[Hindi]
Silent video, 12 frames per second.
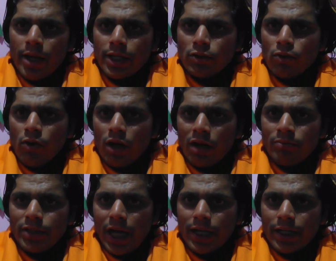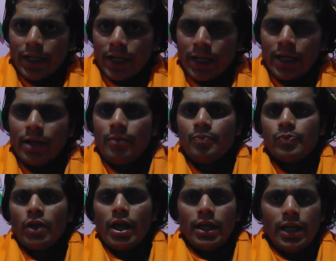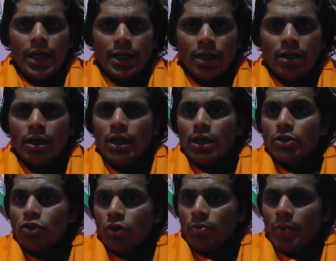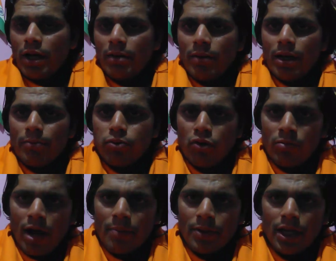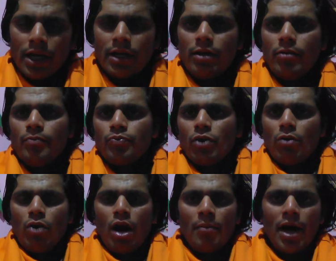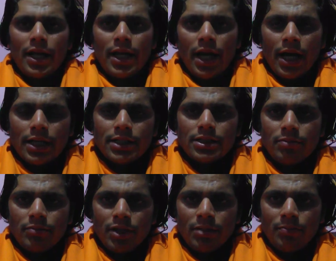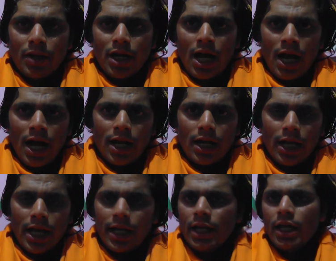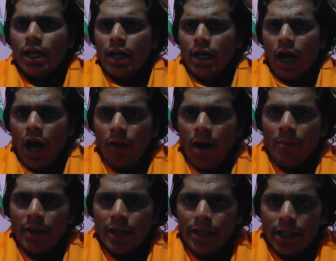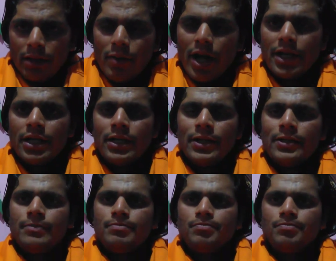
महत्व को कम जान रहे हैं लेकिन जो बड़े बड़े भूमाफिया हैं वो हमारे यहाँ की जमीन पर आंख गड़ाए हवा में ही नहीं बैठे हैं